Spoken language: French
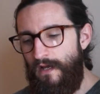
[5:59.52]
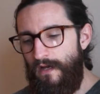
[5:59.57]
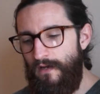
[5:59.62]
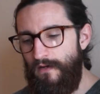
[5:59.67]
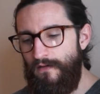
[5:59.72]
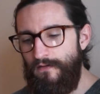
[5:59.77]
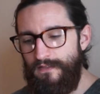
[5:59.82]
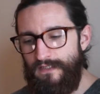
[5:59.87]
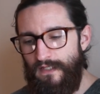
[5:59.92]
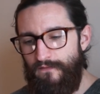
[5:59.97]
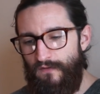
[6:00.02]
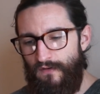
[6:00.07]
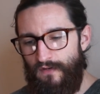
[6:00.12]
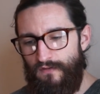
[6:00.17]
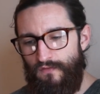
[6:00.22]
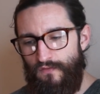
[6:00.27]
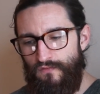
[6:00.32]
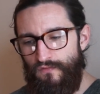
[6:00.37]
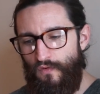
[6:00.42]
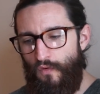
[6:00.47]
Euh, savoir
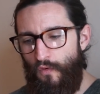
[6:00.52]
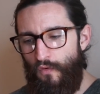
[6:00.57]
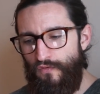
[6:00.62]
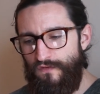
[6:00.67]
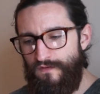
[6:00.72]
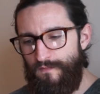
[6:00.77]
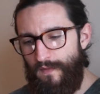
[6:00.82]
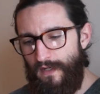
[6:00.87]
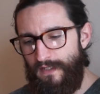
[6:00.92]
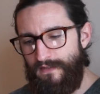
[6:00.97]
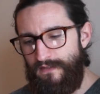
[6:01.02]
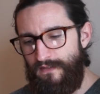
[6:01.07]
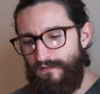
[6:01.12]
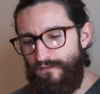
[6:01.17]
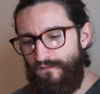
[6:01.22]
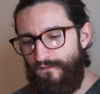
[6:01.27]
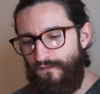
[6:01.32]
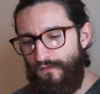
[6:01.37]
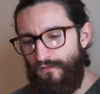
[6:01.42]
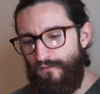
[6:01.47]
qu'une grosse partie
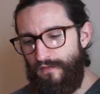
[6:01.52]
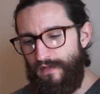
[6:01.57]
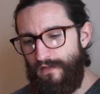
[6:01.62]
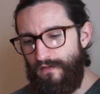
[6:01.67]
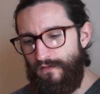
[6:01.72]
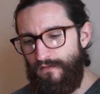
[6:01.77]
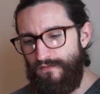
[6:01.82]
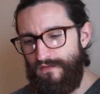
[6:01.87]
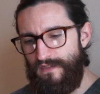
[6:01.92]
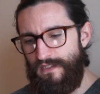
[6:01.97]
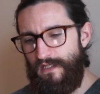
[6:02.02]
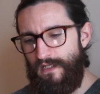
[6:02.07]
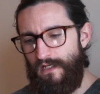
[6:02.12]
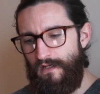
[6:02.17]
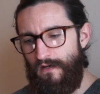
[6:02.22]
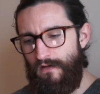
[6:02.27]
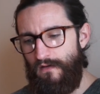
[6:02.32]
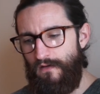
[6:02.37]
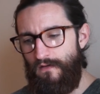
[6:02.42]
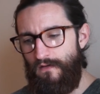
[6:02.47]
du following que j'ai